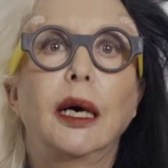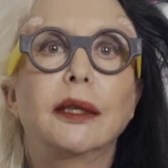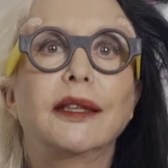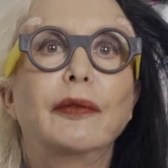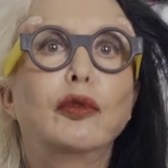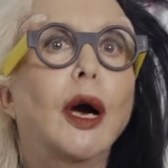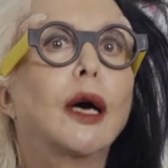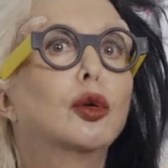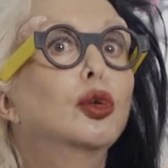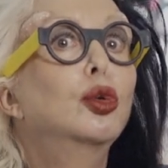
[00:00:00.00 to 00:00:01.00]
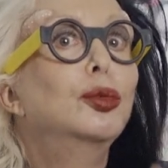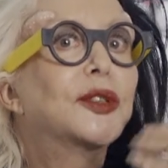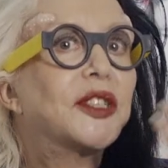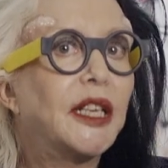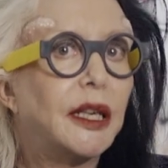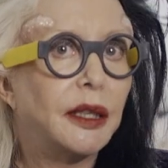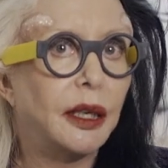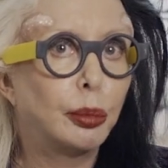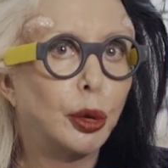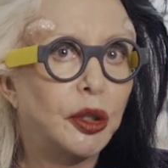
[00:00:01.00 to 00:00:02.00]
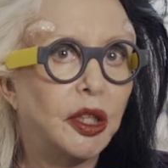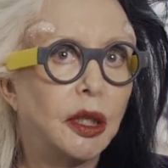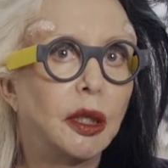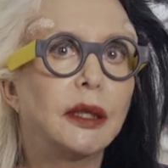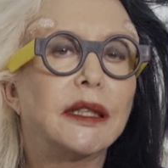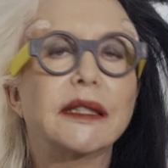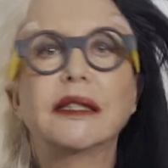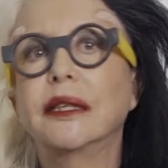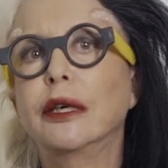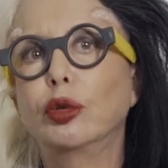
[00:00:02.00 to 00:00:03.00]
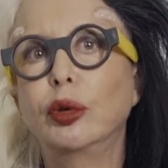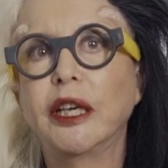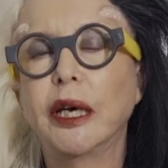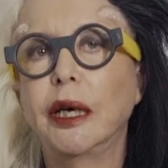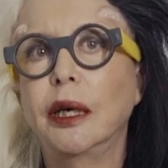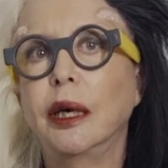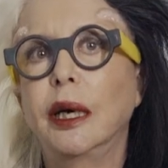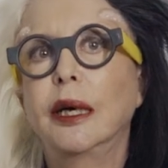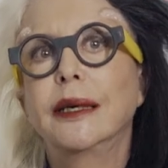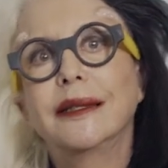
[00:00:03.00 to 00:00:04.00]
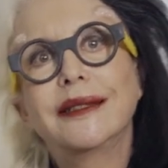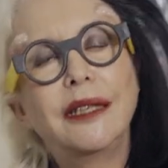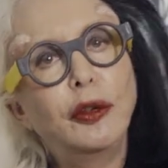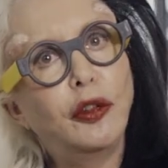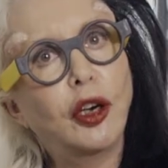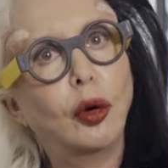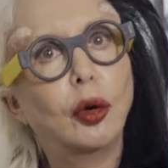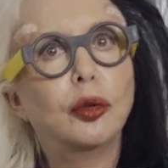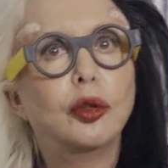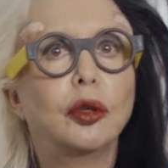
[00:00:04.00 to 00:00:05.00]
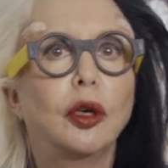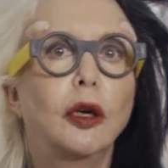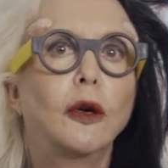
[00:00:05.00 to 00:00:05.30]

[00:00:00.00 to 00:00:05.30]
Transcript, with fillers: d'avoir une certaine beauté singulière, différente,